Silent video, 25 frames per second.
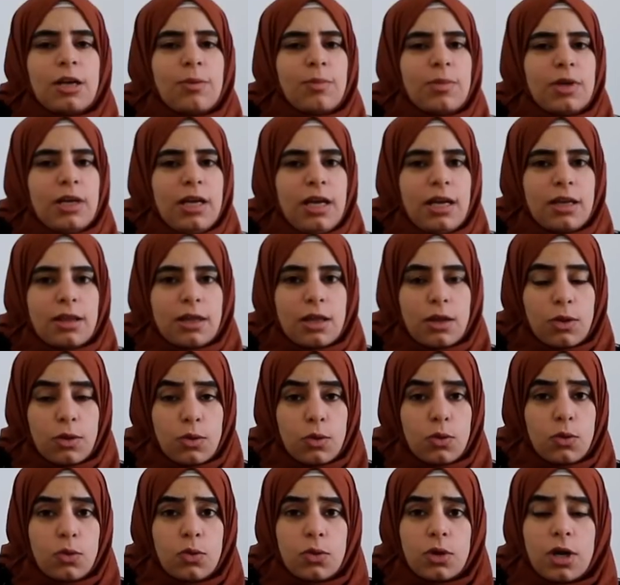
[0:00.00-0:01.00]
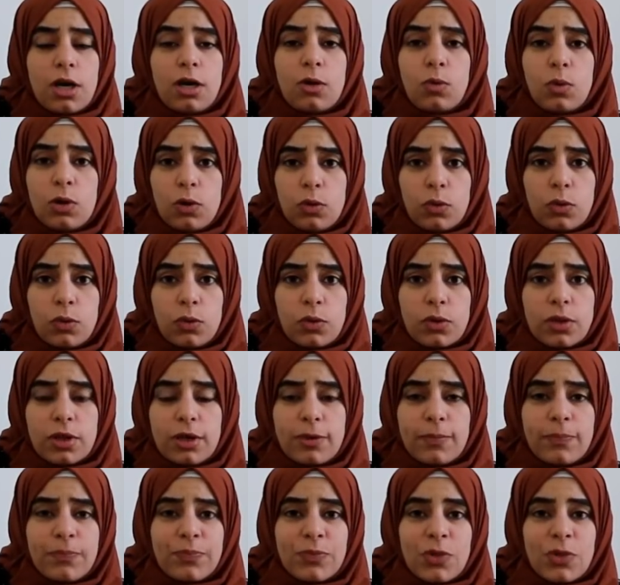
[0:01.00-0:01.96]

من حيث الذكورة والأنوثة